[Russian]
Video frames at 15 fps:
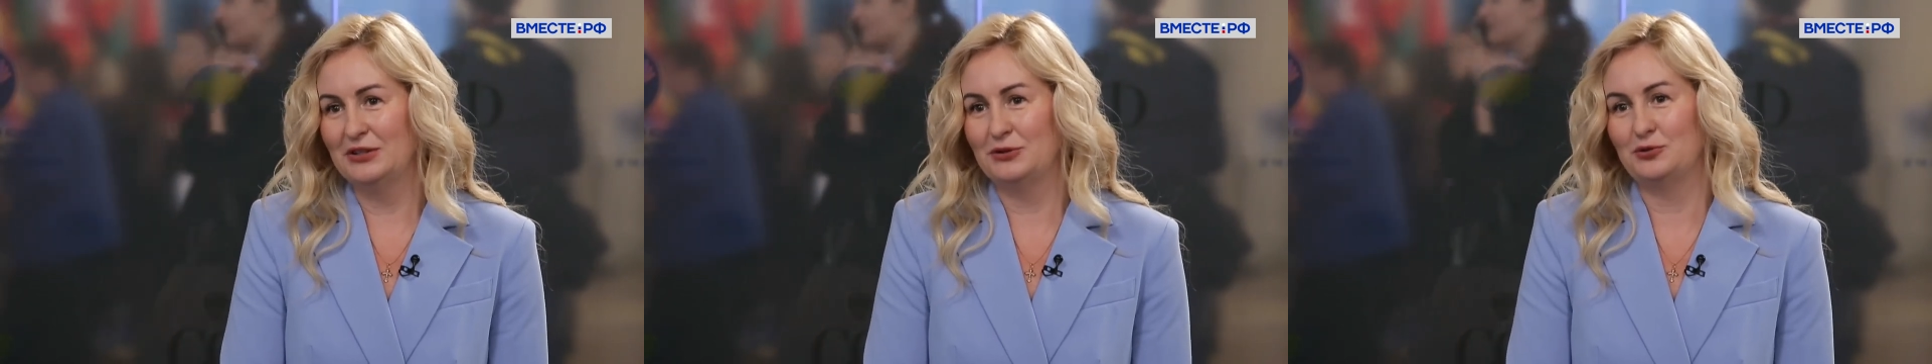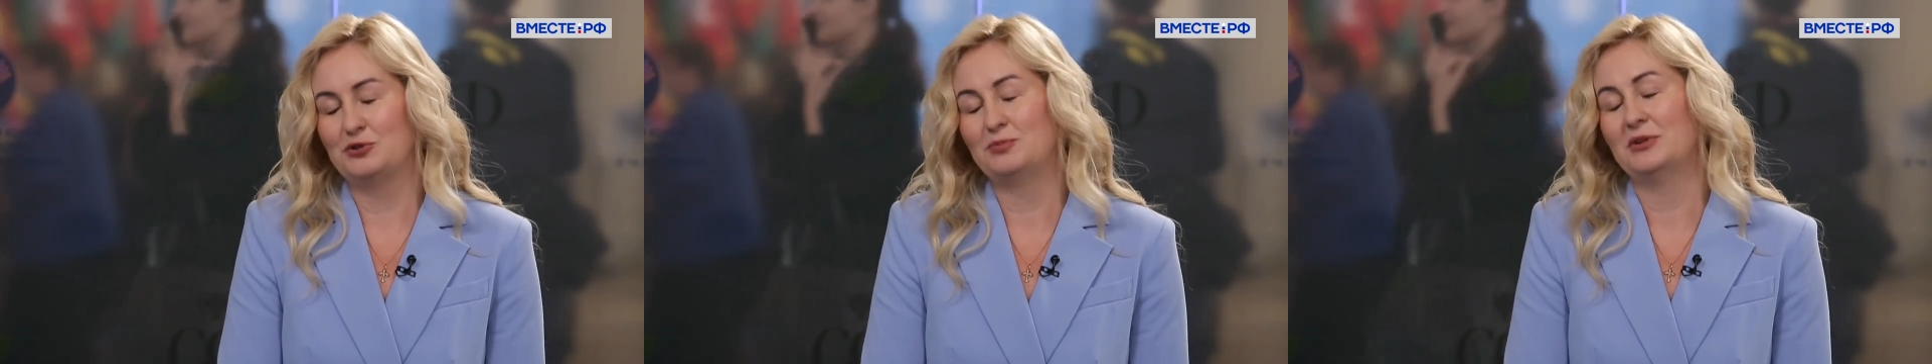
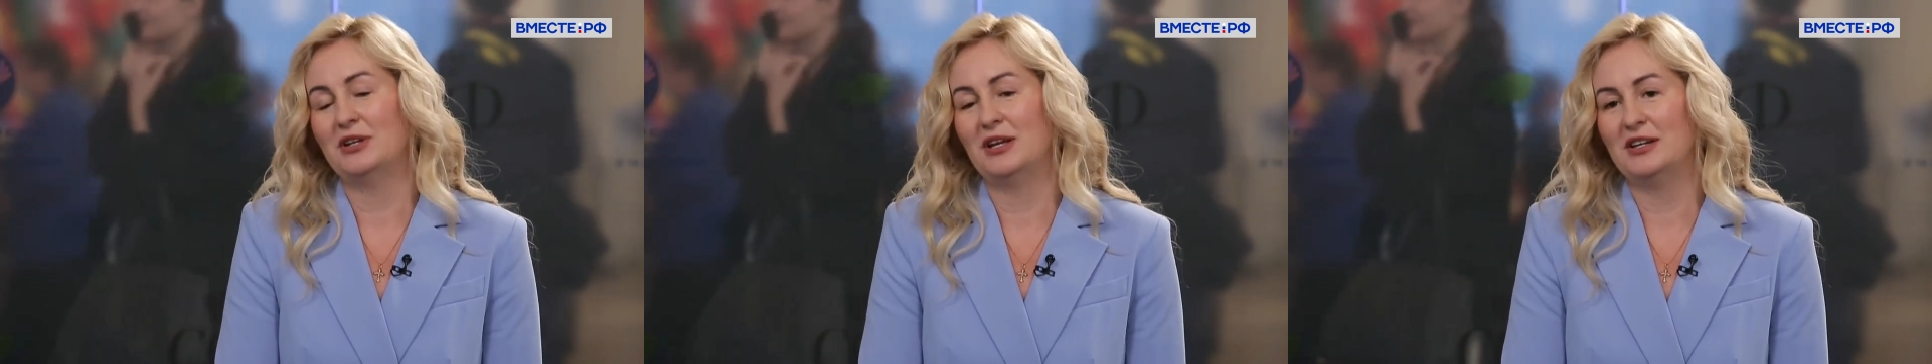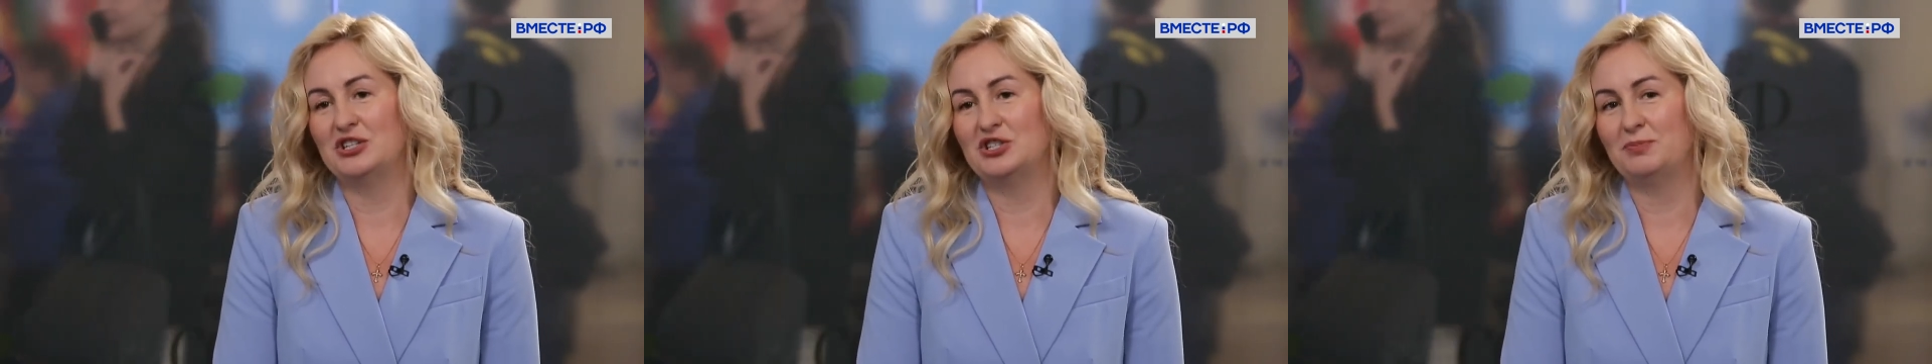тоже был на
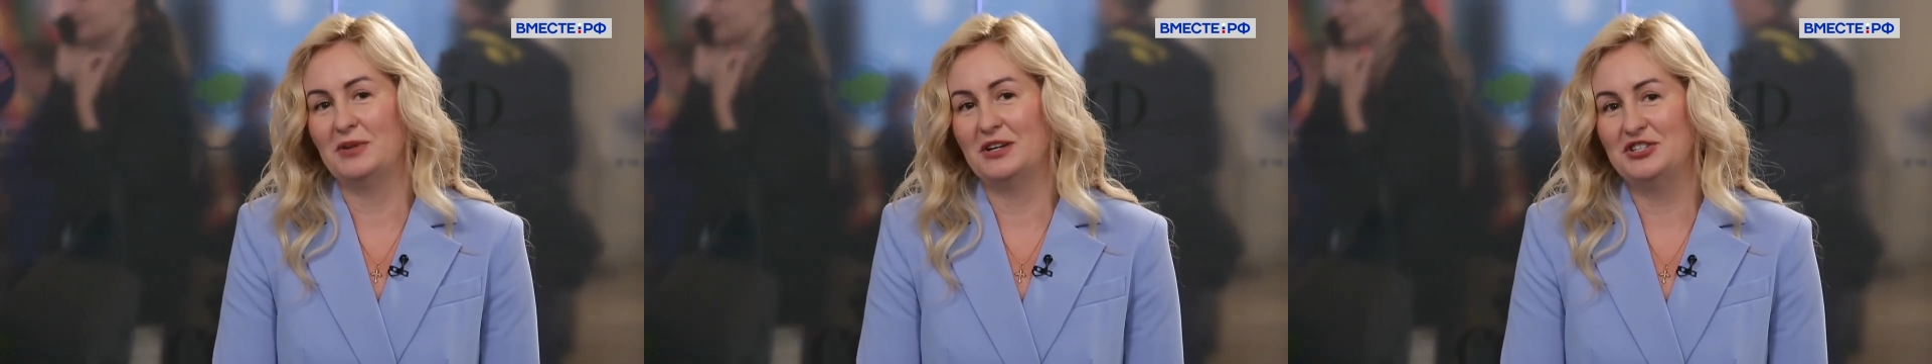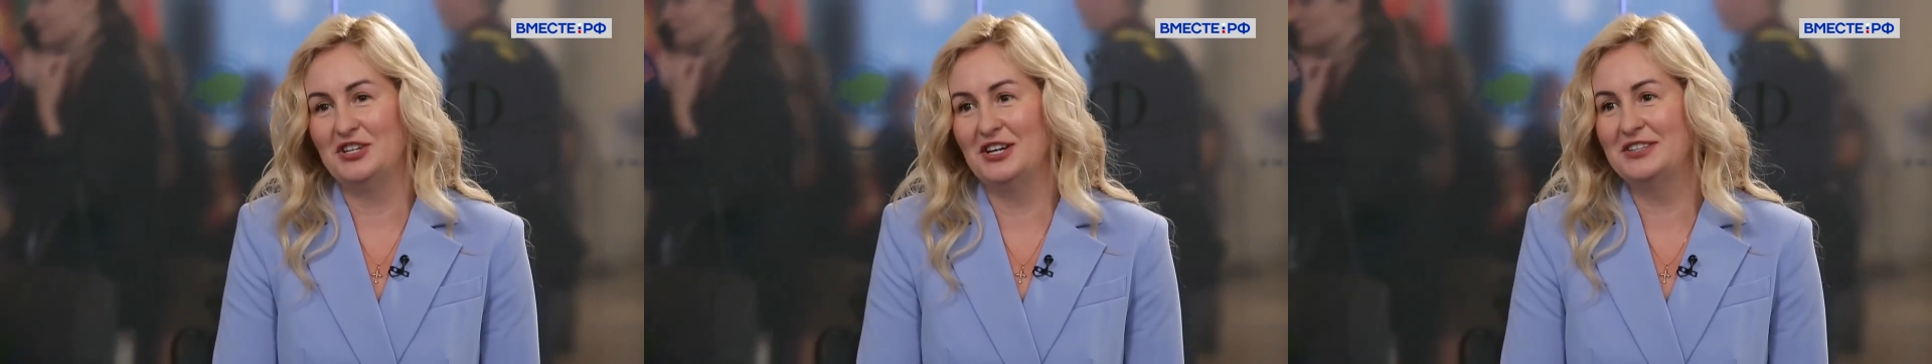нашей
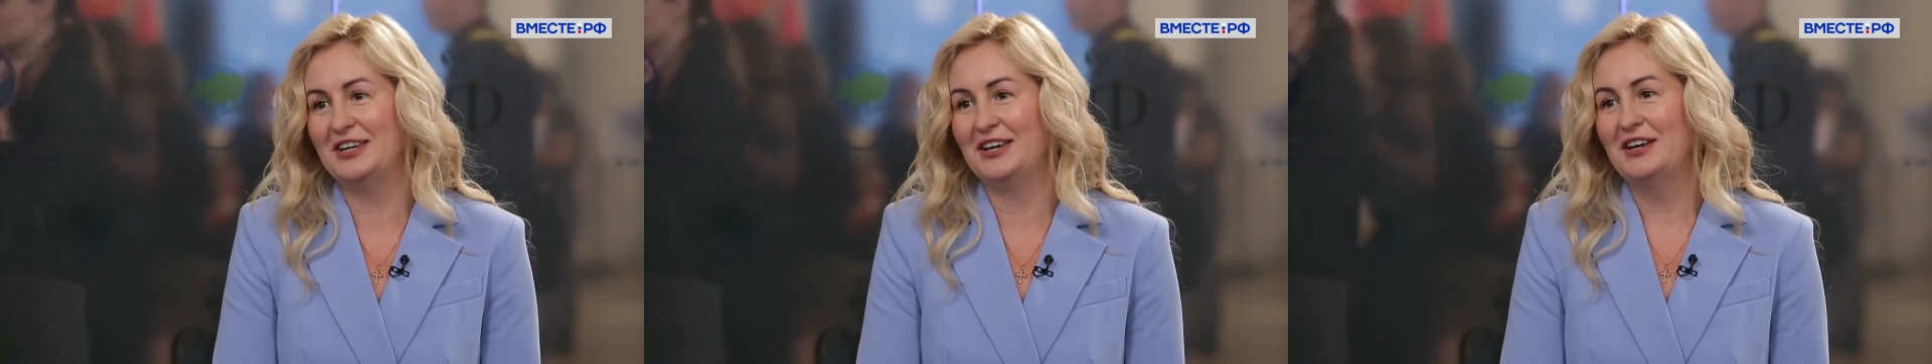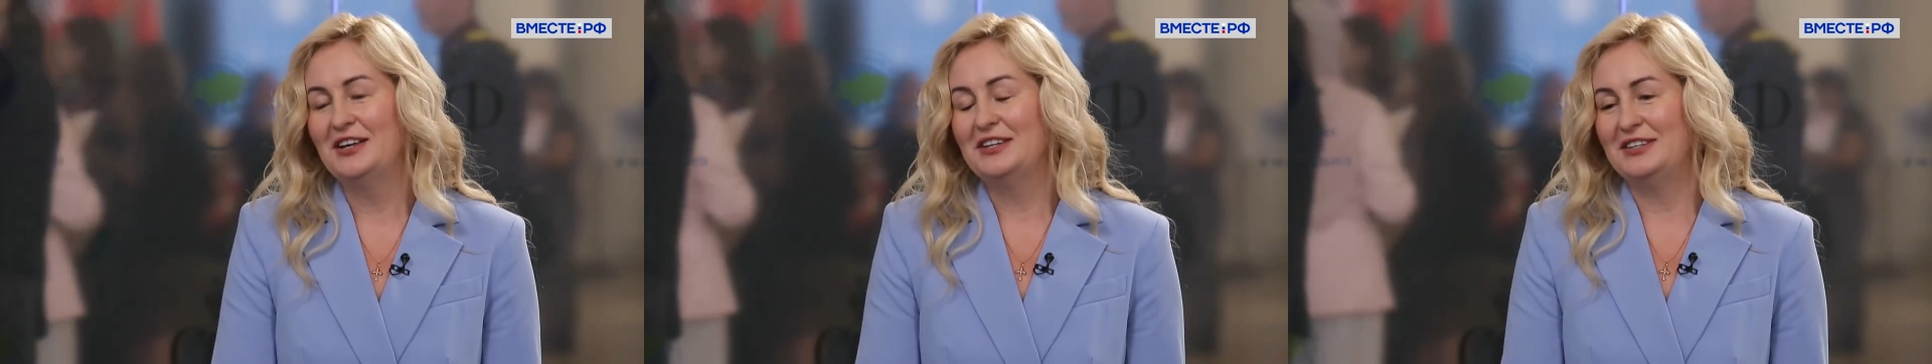
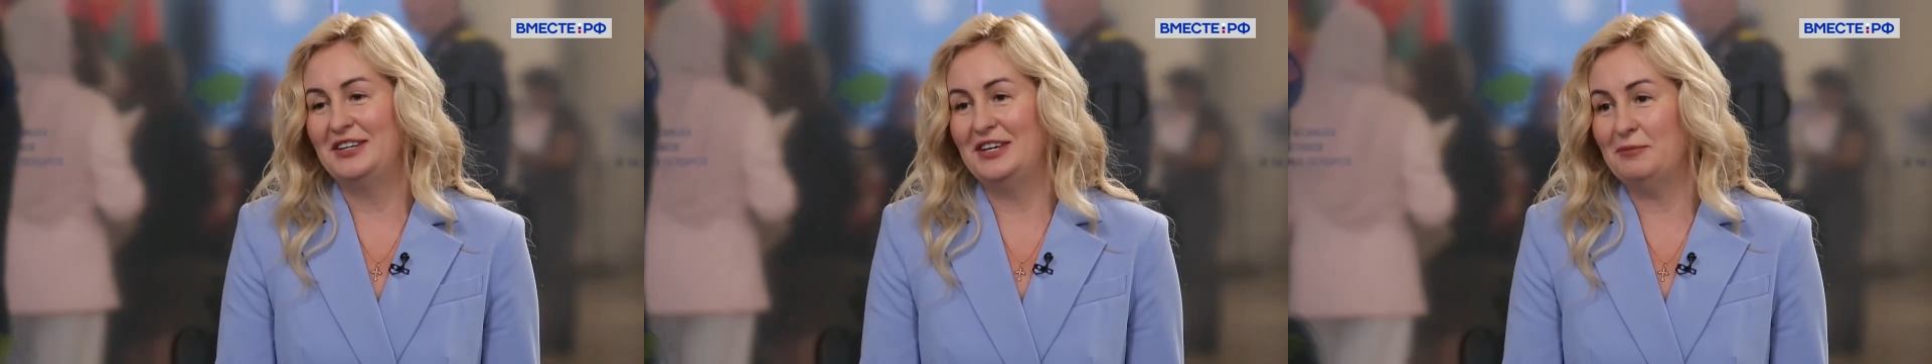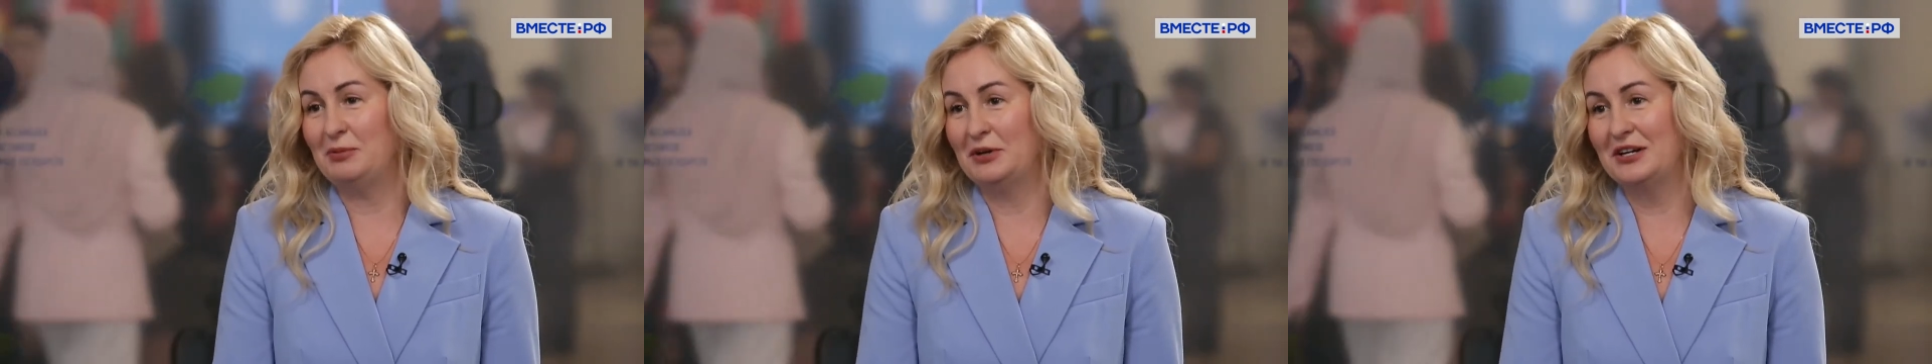площадке.
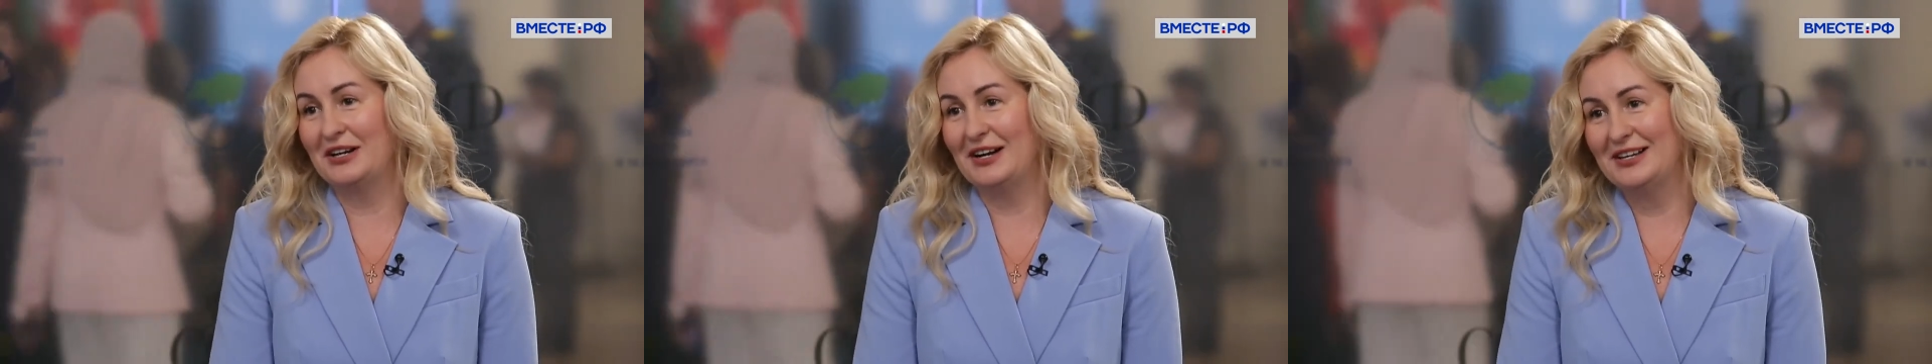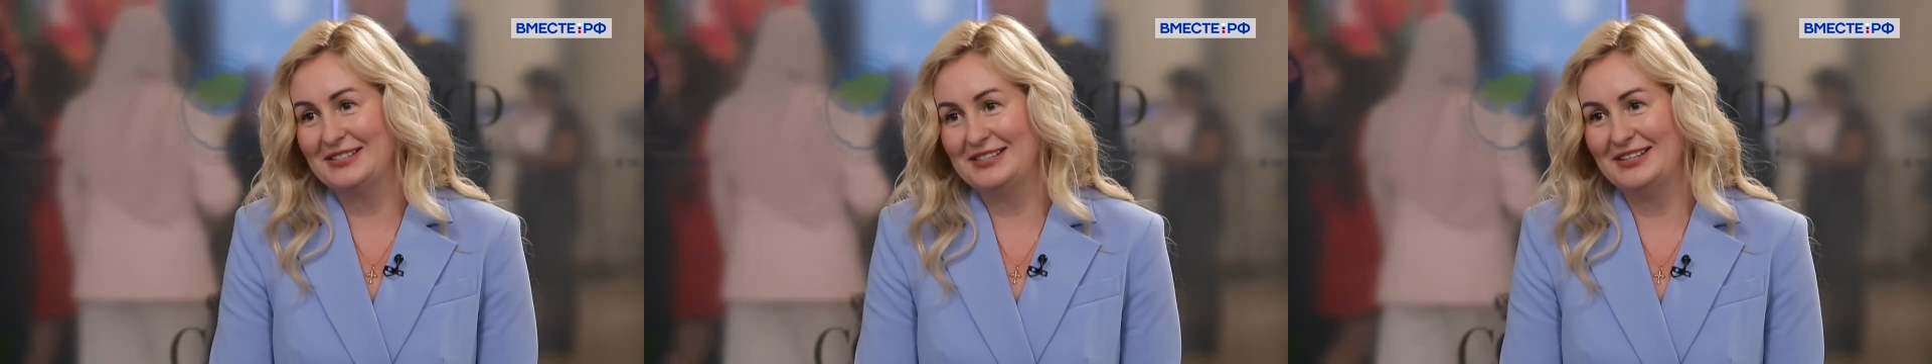Такие
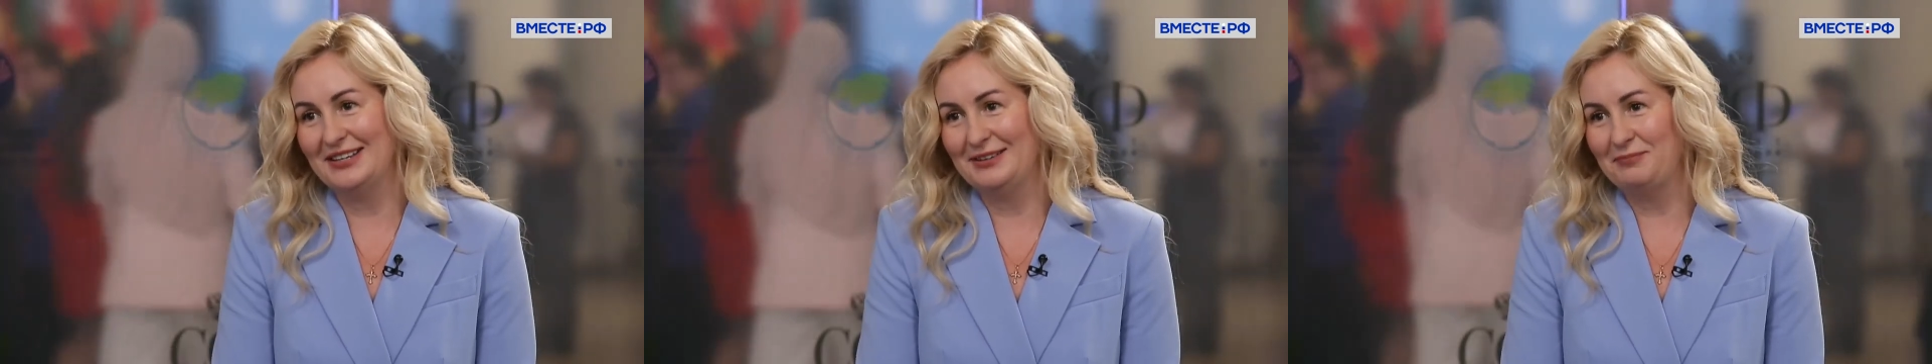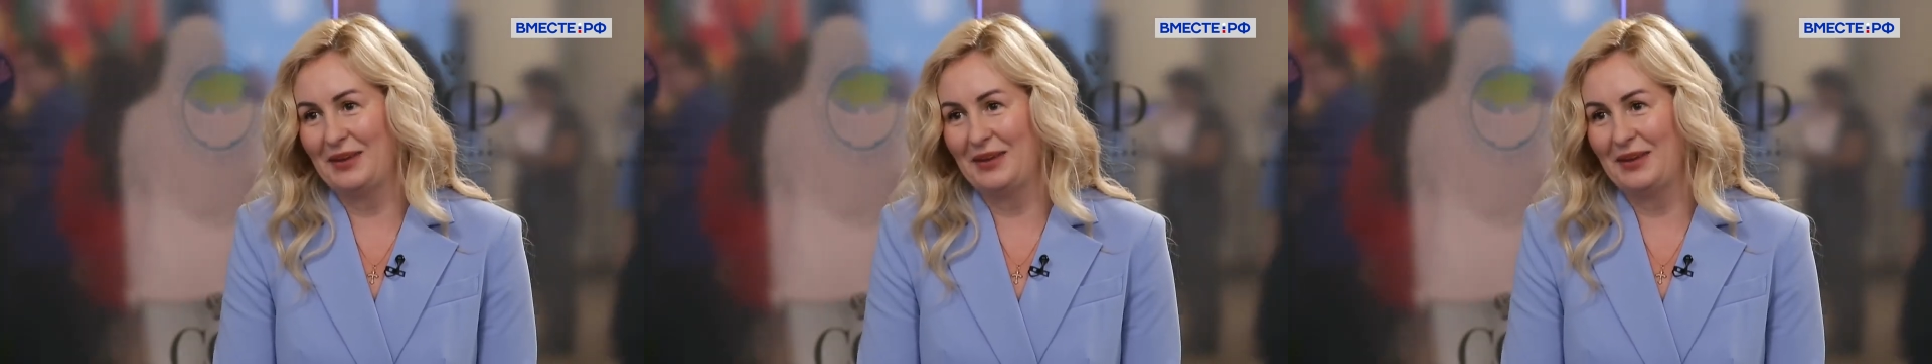прекрасные